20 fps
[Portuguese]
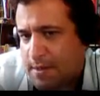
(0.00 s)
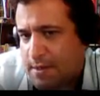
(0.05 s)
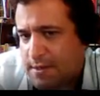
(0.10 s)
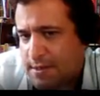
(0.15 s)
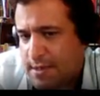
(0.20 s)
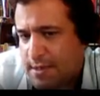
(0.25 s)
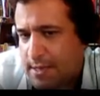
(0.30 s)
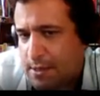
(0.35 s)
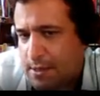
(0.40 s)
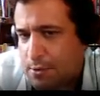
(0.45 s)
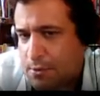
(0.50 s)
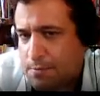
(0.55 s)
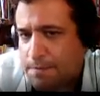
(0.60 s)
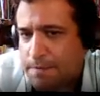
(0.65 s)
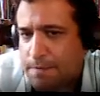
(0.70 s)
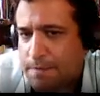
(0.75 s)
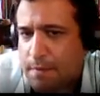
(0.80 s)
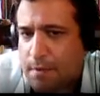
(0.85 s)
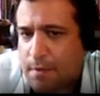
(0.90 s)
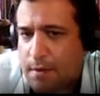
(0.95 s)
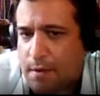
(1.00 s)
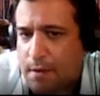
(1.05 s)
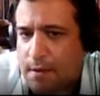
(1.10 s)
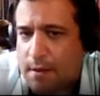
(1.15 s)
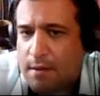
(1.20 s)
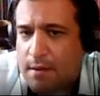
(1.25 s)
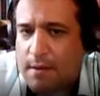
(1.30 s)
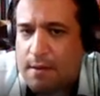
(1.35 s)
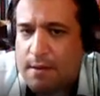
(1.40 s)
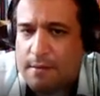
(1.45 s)
Certo?
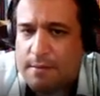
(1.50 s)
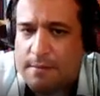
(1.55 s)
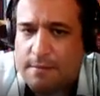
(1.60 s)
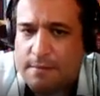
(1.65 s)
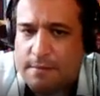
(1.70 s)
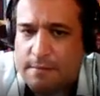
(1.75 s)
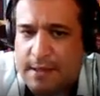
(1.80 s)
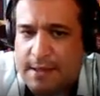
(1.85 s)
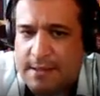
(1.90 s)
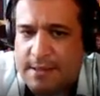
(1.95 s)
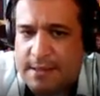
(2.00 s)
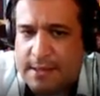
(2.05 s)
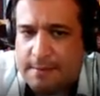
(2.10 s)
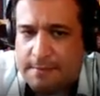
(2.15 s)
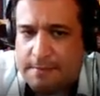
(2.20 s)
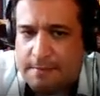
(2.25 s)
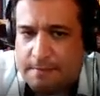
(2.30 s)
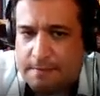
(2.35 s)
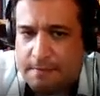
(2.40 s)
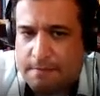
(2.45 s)
Quer dizer,